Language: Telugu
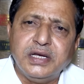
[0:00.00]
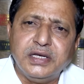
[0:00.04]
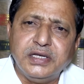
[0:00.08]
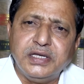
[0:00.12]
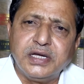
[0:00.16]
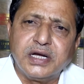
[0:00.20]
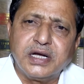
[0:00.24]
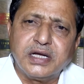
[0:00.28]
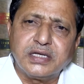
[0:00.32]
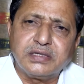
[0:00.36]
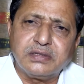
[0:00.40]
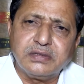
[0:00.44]

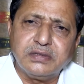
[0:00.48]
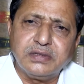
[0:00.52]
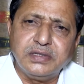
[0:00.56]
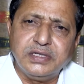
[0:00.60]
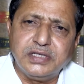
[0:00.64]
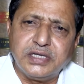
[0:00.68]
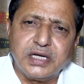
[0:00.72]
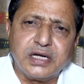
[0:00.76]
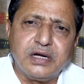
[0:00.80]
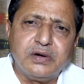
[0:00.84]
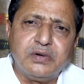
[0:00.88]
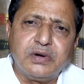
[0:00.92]
నిజంగా
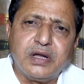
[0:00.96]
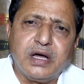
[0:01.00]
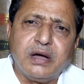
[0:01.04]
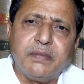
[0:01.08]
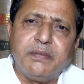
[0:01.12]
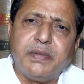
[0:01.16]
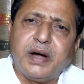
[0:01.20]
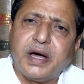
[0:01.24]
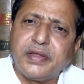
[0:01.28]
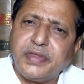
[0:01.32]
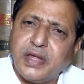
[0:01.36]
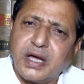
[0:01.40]
నిజంగా కూడా
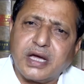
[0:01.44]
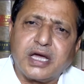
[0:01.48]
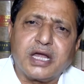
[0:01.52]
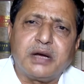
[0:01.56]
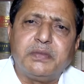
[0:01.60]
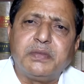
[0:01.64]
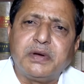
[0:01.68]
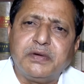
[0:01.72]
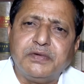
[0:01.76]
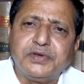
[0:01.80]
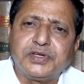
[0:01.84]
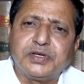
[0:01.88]

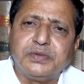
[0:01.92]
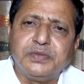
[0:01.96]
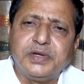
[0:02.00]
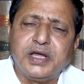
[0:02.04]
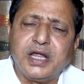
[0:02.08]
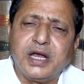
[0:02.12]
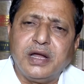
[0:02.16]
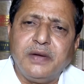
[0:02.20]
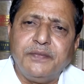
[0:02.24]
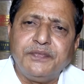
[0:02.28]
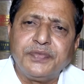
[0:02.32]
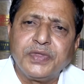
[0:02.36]
బాధాకరమైన విషయం
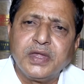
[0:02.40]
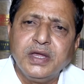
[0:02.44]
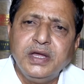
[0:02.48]
ఇలా